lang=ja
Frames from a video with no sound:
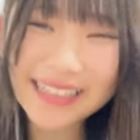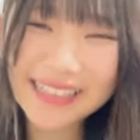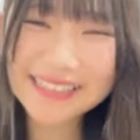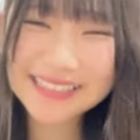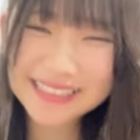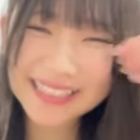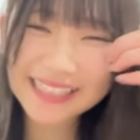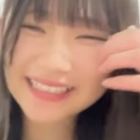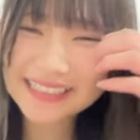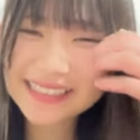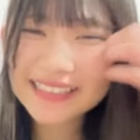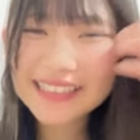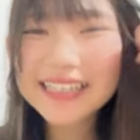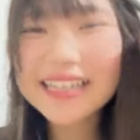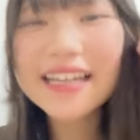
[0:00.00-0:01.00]
確か
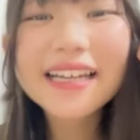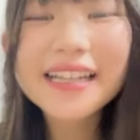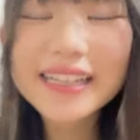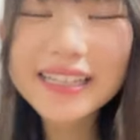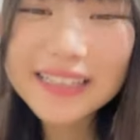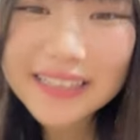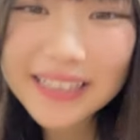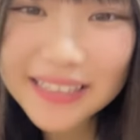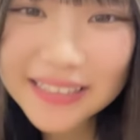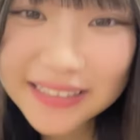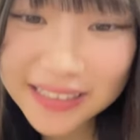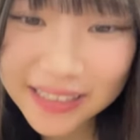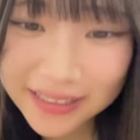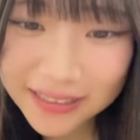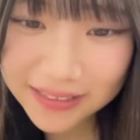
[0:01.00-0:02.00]
に
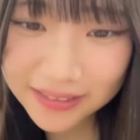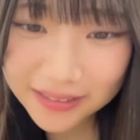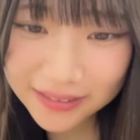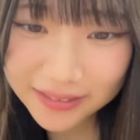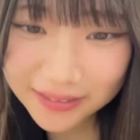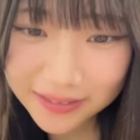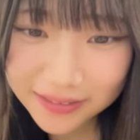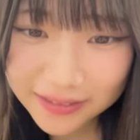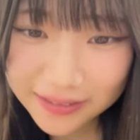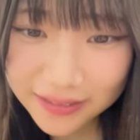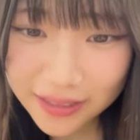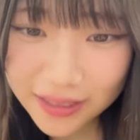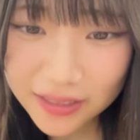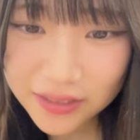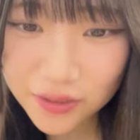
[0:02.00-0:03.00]
確かに
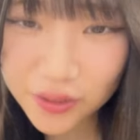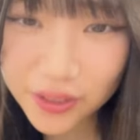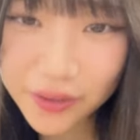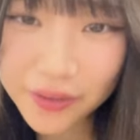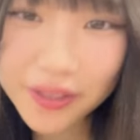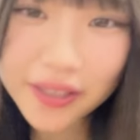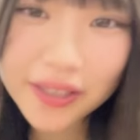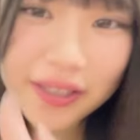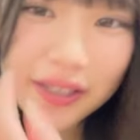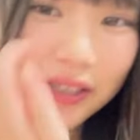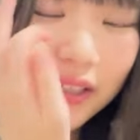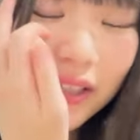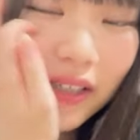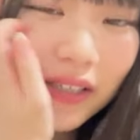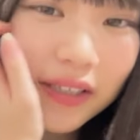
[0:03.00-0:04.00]
そうだよ
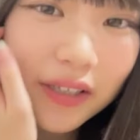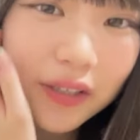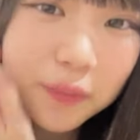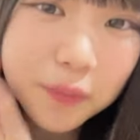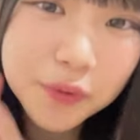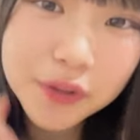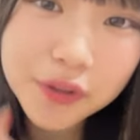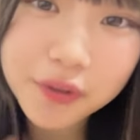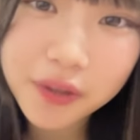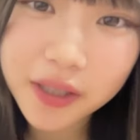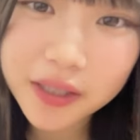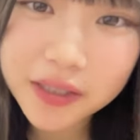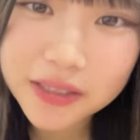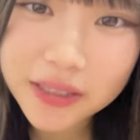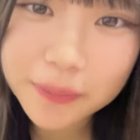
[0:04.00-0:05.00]
ギリギリで生きてるもんいい
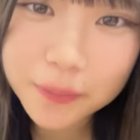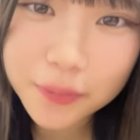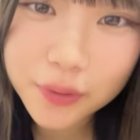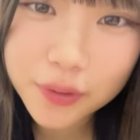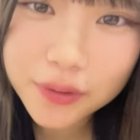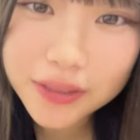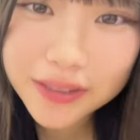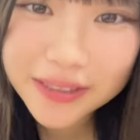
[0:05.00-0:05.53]
わ全部